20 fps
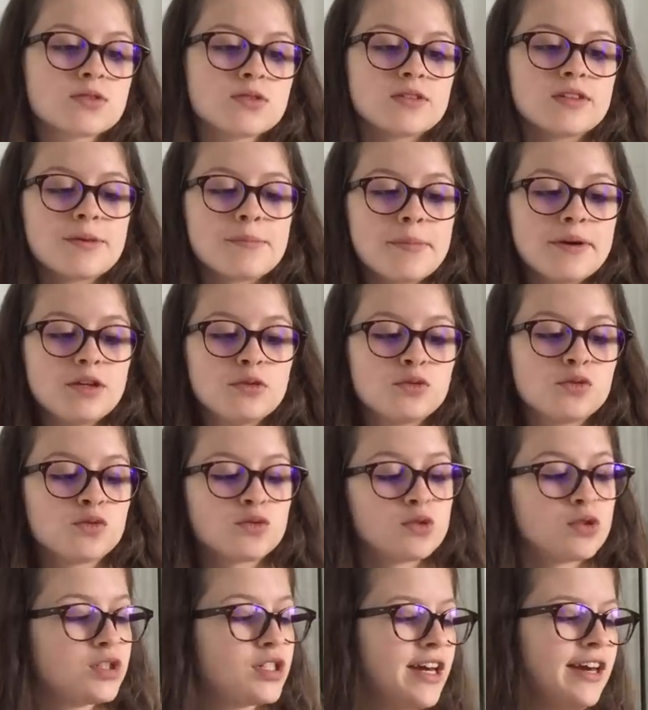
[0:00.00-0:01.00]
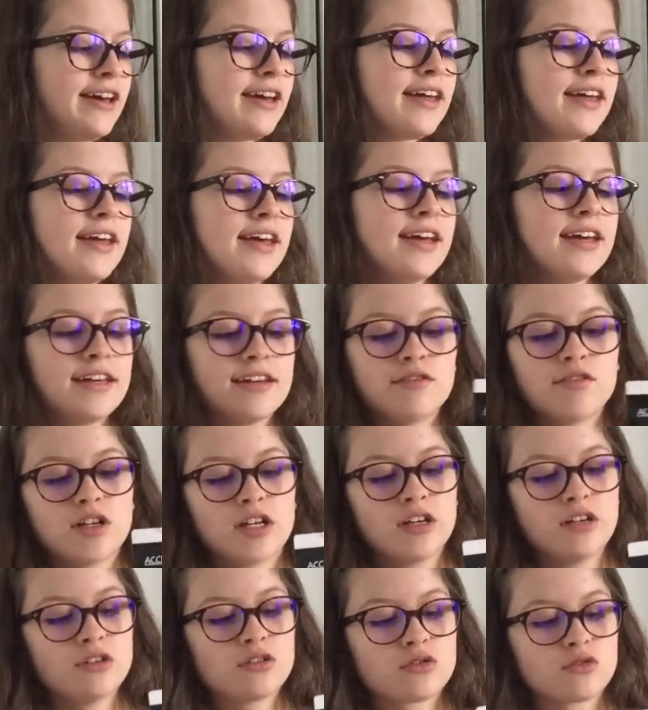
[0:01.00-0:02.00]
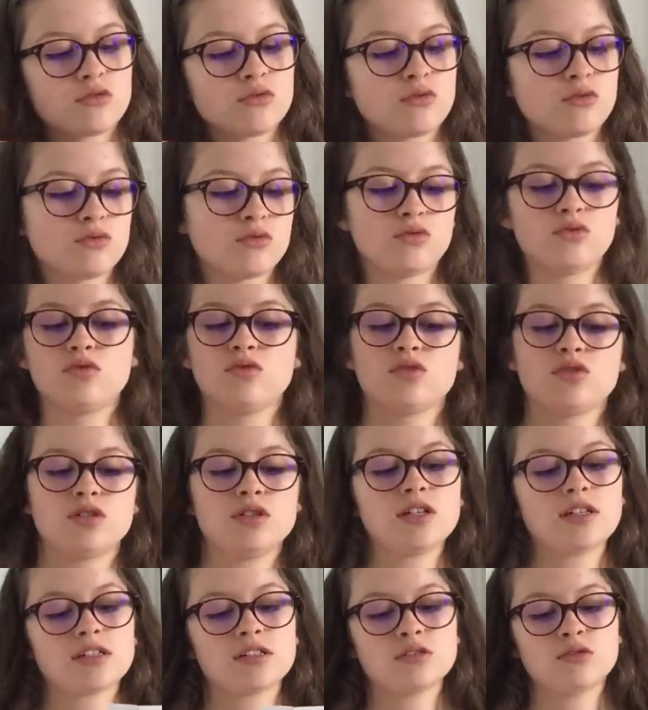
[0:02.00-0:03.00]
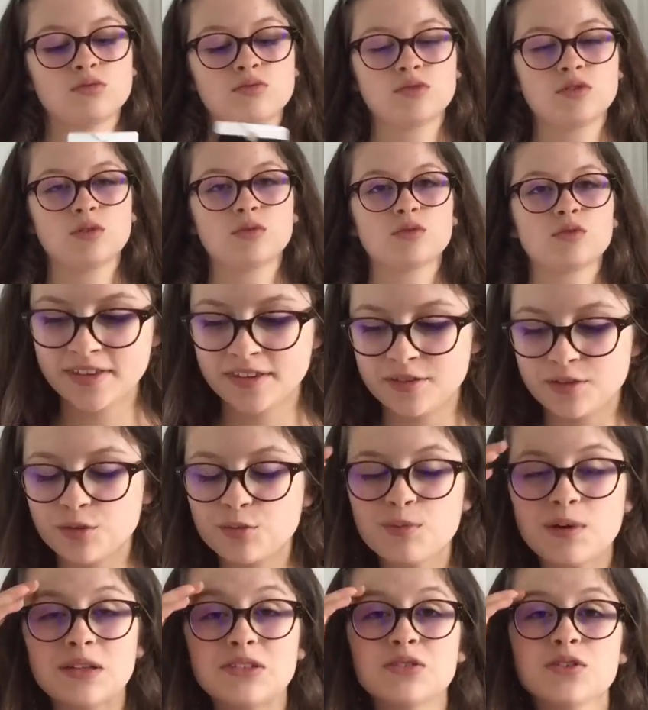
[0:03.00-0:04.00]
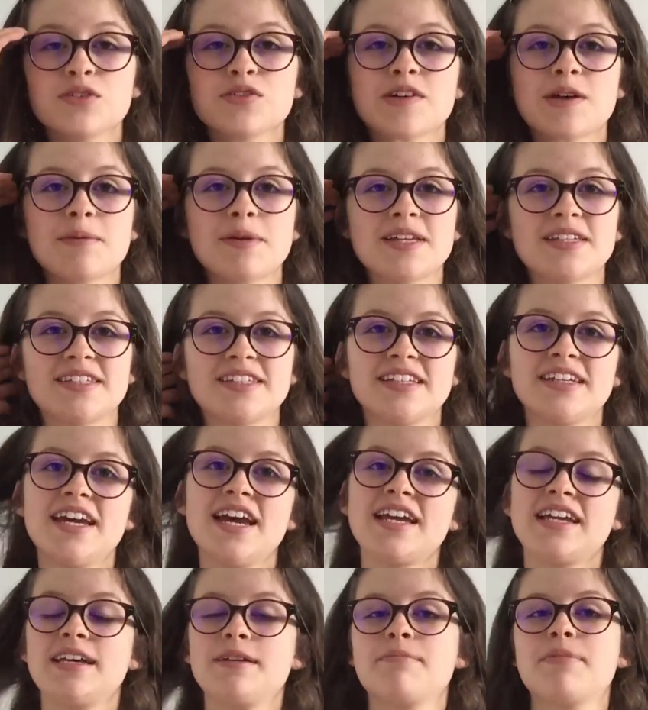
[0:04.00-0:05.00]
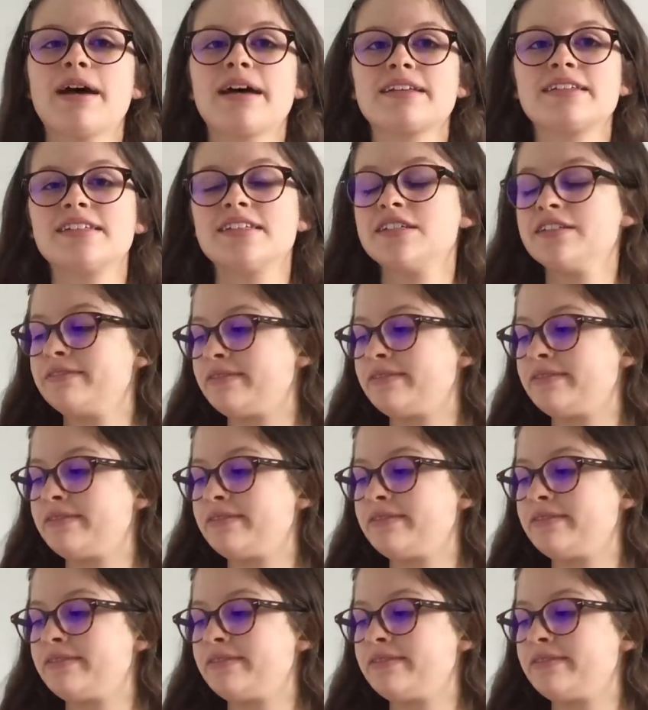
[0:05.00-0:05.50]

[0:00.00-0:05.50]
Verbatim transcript: ce n'est pas du tout cher. Et voilà, j'en cherchais depuis longtemps. Donc maintenant on va passer à la partie